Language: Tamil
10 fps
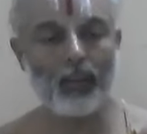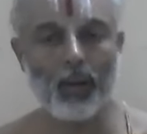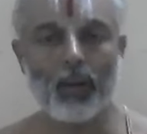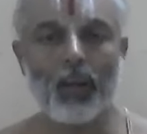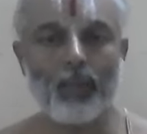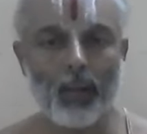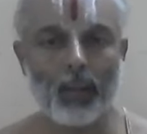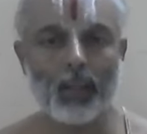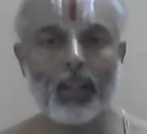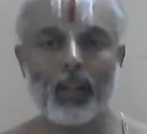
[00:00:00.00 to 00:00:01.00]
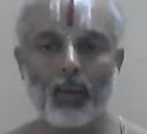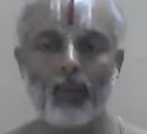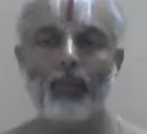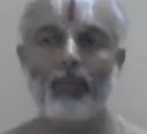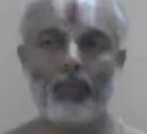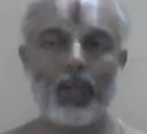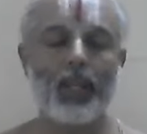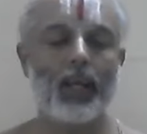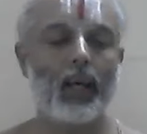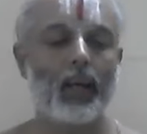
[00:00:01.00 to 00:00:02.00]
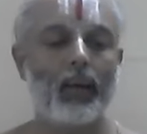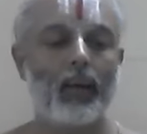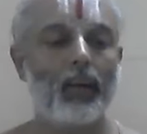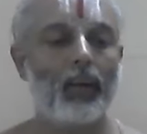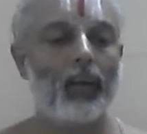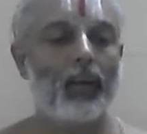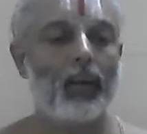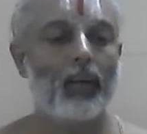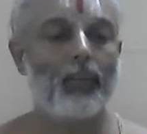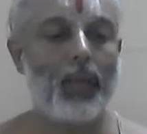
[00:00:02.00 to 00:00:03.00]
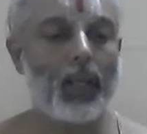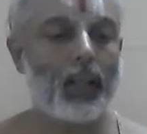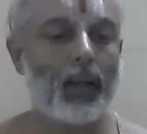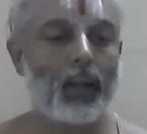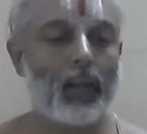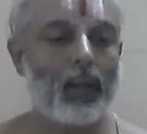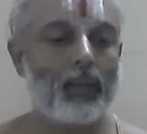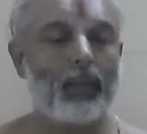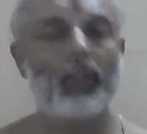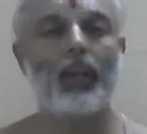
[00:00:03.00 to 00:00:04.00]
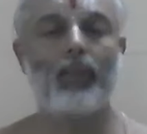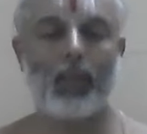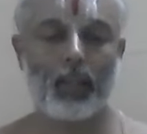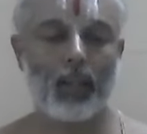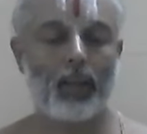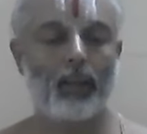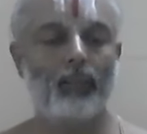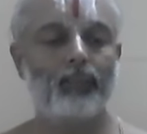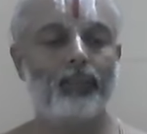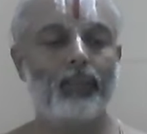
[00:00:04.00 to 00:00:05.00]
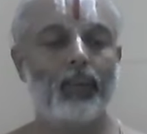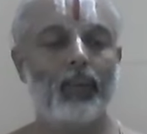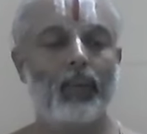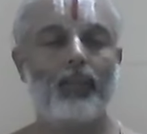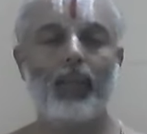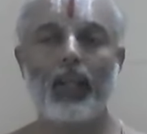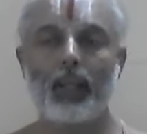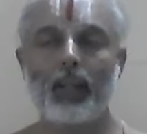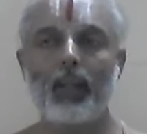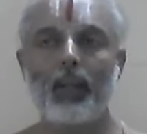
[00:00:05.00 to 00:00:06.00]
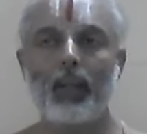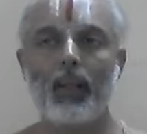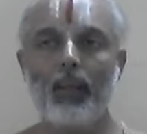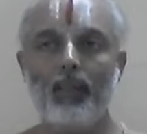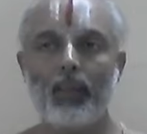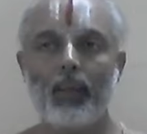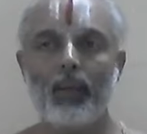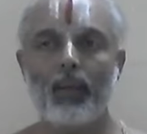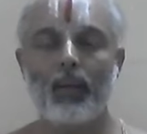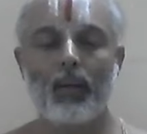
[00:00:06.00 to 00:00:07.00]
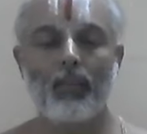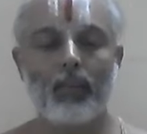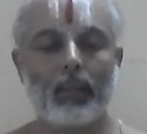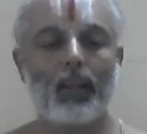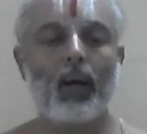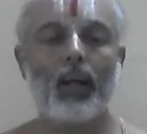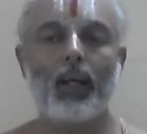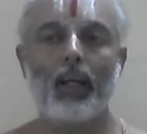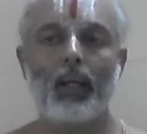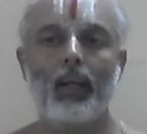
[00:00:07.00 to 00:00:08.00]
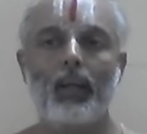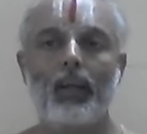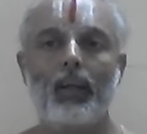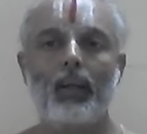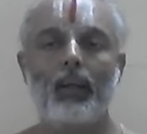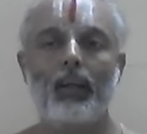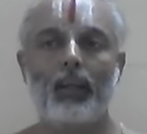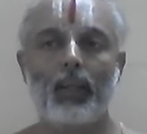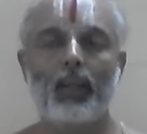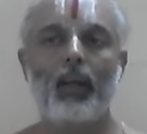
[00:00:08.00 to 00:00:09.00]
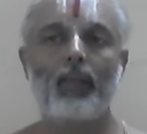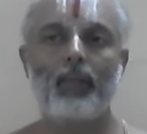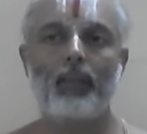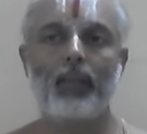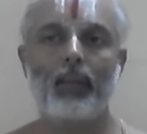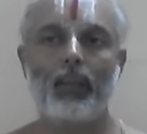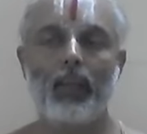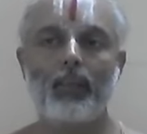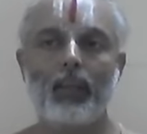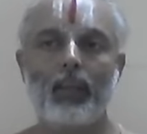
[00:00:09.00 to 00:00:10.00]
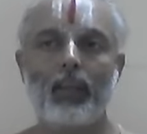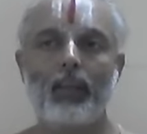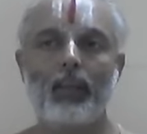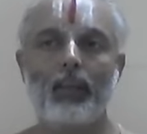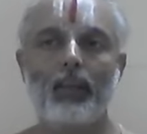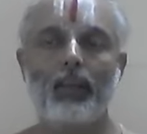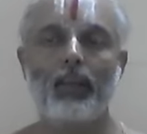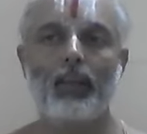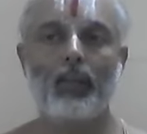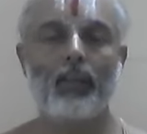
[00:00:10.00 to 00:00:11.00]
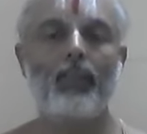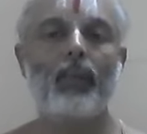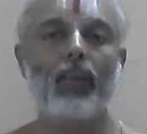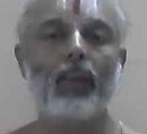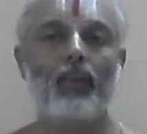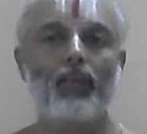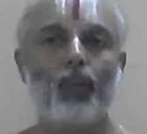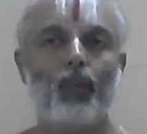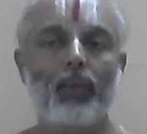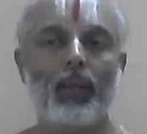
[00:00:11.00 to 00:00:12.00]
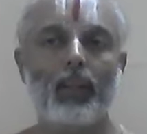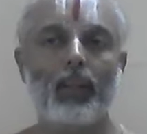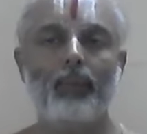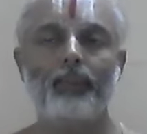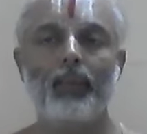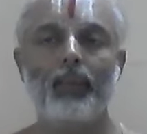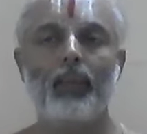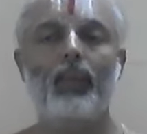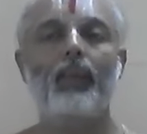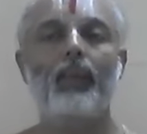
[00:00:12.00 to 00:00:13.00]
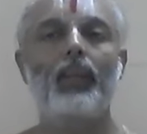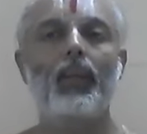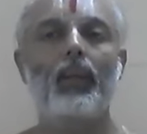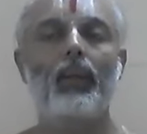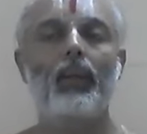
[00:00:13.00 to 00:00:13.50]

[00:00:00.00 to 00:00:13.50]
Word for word: பருனா பருத்தன் அர்த்தம் பெரிய பெரியதான மந்திர மலையை இந்த மலையைத்தான் இங்கே மத்தாக நட்டான் பெருமான் தேவர்களுக்கு செல்வம் எல்லாம் போய்விட்டது இந்த செல்வத்தை